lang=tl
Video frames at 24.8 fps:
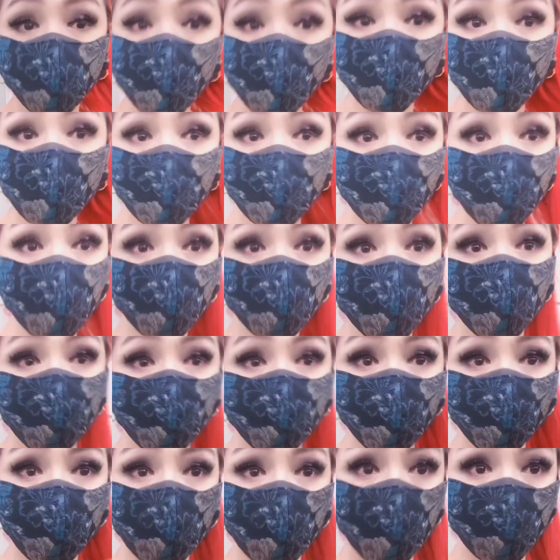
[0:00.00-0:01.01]
Hindi ako ganun
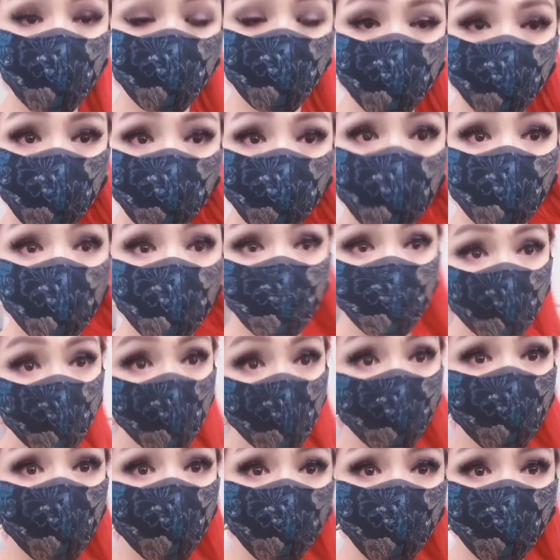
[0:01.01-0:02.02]
ka-close.
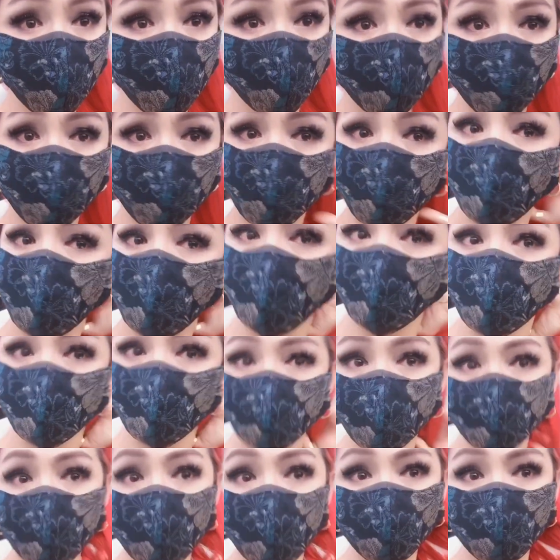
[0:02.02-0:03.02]
Close naman kami ng
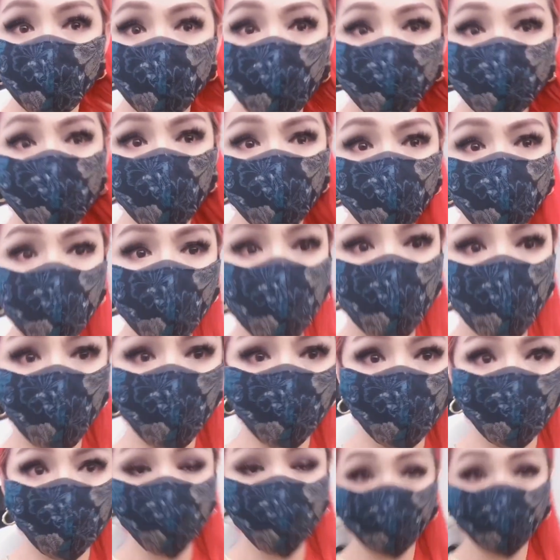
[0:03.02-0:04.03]
tatay ko. Pero
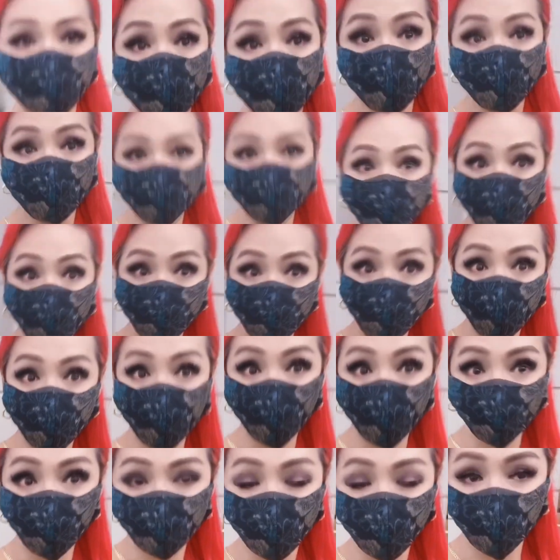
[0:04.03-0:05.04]
gusto ko
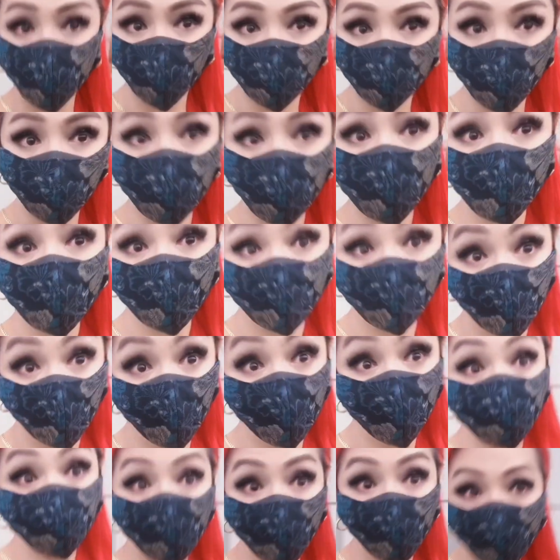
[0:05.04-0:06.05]

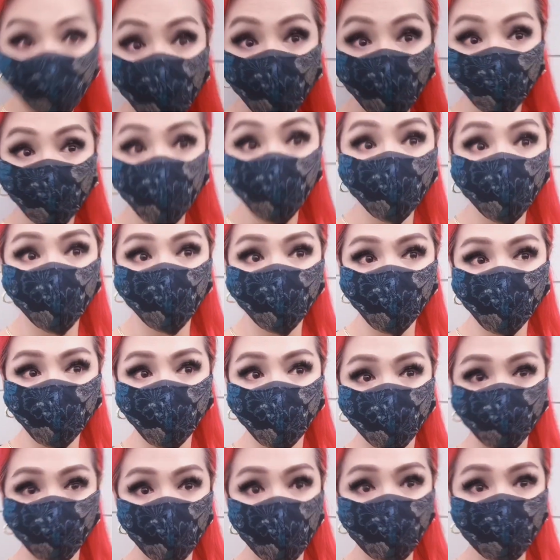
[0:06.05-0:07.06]
more on close
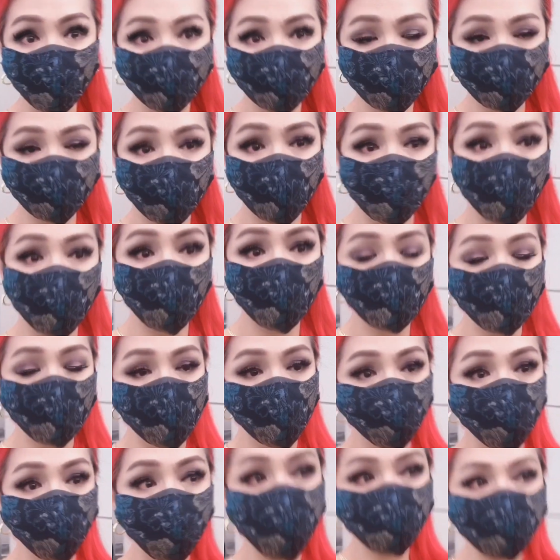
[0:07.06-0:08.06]
kami kasi nga
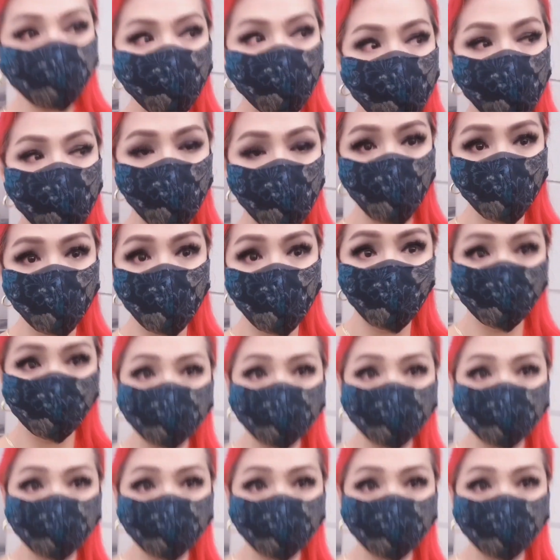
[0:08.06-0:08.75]
mas kailangan natin